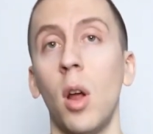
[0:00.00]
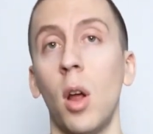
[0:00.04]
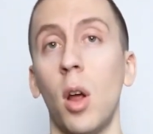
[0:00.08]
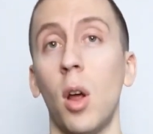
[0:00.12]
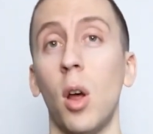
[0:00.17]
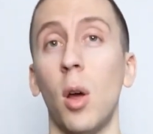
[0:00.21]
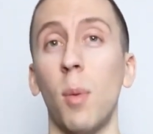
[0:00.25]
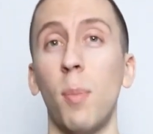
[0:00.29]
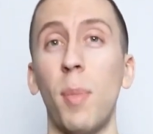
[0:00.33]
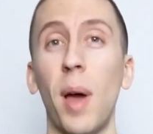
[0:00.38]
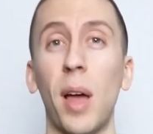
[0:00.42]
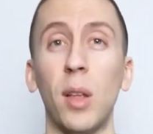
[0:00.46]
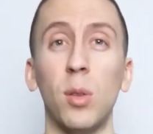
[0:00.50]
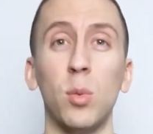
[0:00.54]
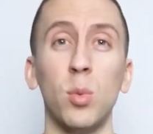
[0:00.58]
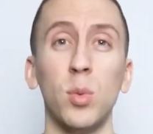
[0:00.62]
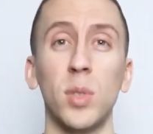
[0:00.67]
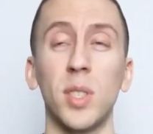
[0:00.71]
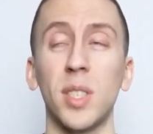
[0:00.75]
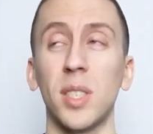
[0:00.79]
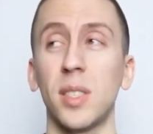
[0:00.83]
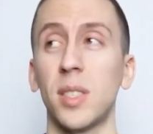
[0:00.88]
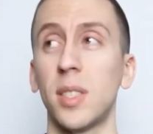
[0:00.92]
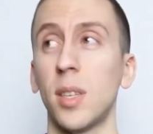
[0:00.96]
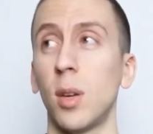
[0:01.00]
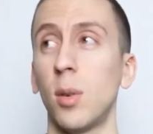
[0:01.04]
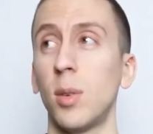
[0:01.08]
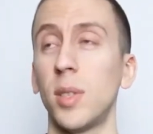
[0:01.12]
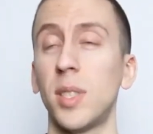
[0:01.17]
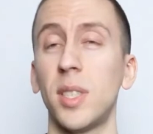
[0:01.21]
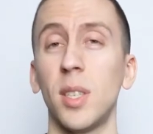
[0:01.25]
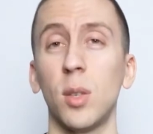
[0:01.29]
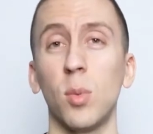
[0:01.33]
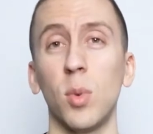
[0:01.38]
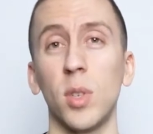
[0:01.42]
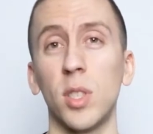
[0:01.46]
Euh, Badou, c'est un
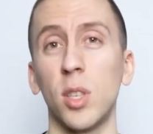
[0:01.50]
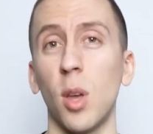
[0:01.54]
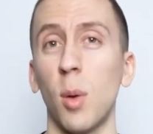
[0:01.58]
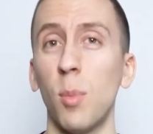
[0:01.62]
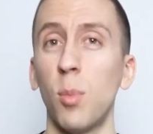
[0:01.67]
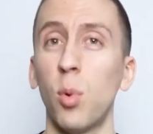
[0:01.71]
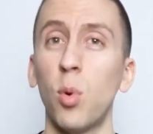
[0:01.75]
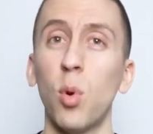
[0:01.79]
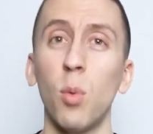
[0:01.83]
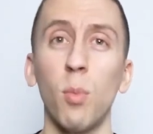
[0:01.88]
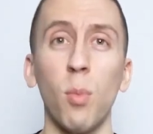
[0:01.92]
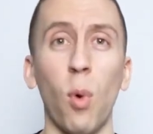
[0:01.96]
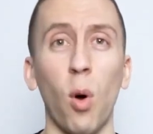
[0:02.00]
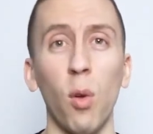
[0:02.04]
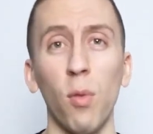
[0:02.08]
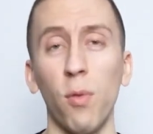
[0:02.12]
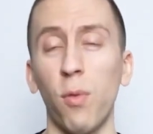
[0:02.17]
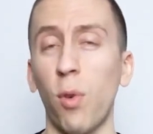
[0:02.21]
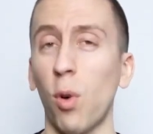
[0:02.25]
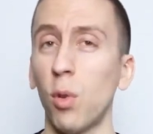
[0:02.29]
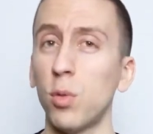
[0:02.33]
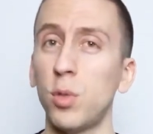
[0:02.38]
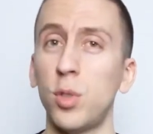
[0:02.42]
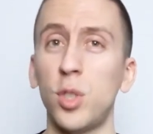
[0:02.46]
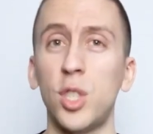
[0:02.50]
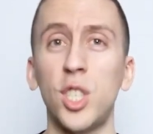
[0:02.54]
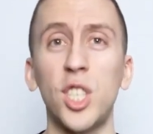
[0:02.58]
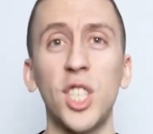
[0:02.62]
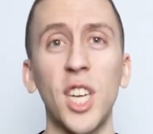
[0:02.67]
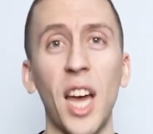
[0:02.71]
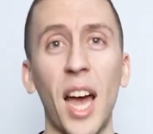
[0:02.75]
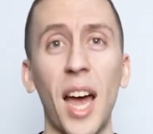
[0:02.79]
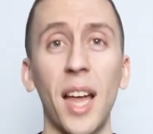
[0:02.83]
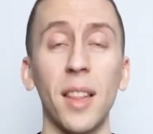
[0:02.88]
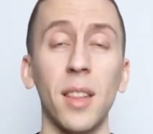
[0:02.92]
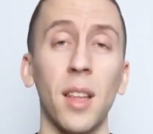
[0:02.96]
site où est-ce que beaucoup de monde font du
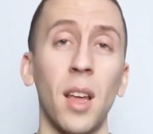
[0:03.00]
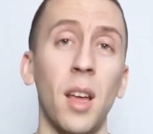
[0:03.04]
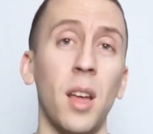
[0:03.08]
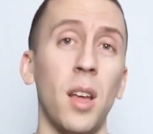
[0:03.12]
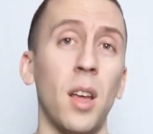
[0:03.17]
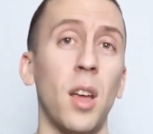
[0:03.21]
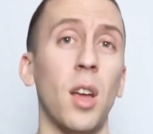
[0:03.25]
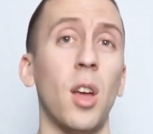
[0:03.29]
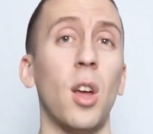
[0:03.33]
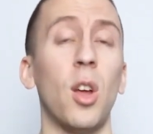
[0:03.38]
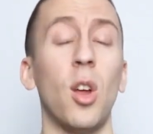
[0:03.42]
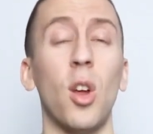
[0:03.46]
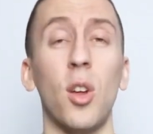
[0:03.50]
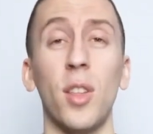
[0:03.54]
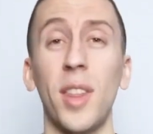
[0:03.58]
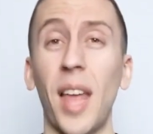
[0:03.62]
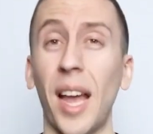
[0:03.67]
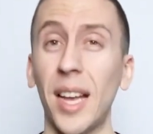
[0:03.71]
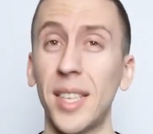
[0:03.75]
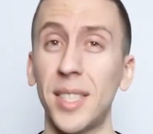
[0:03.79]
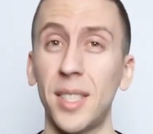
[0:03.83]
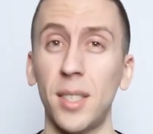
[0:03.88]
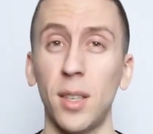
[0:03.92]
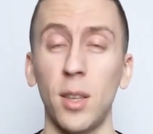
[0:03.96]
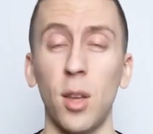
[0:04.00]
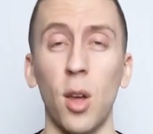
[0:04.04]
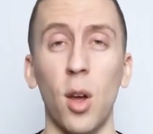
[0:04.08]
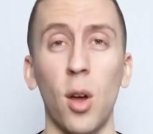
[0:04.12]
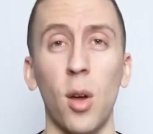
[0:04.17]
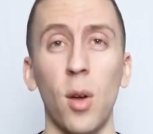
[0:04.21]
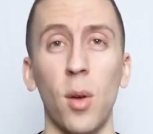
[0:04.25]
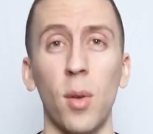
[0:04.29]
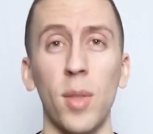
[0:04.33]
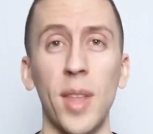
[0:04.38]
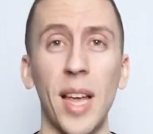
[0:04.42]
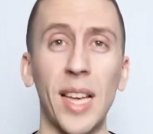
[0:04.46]
chat, euh, y
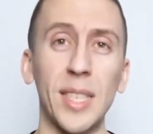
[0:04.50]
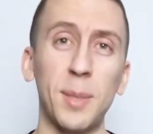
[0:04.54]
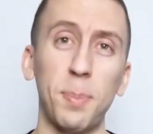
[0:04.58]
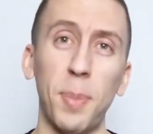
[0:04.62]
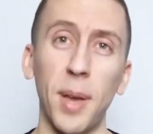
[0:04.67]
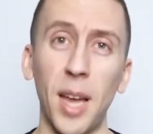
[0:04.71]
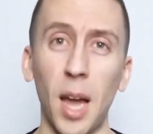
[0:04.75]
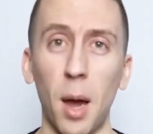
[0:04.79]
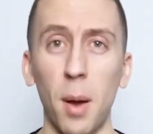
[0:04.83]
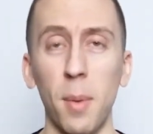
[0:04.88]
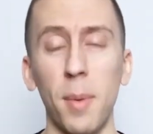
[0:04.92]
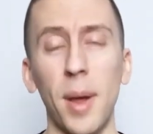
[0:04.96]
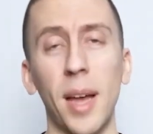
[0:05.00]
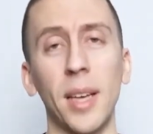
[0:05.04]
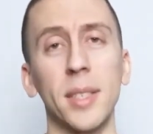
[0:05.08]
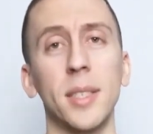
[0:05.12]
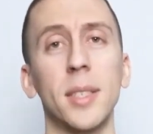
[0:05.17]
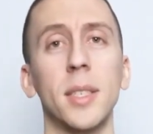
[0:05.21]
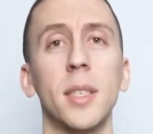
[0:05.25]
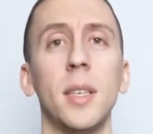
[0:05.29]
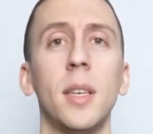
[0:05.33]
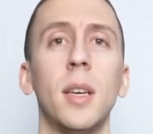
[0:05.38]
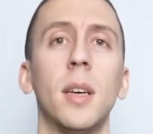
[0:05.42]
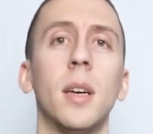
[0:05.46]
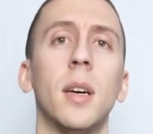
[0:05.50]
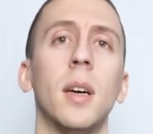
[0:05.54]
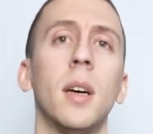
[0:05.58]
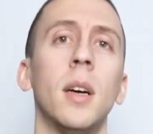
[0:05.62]
un, un, aspect quand même assez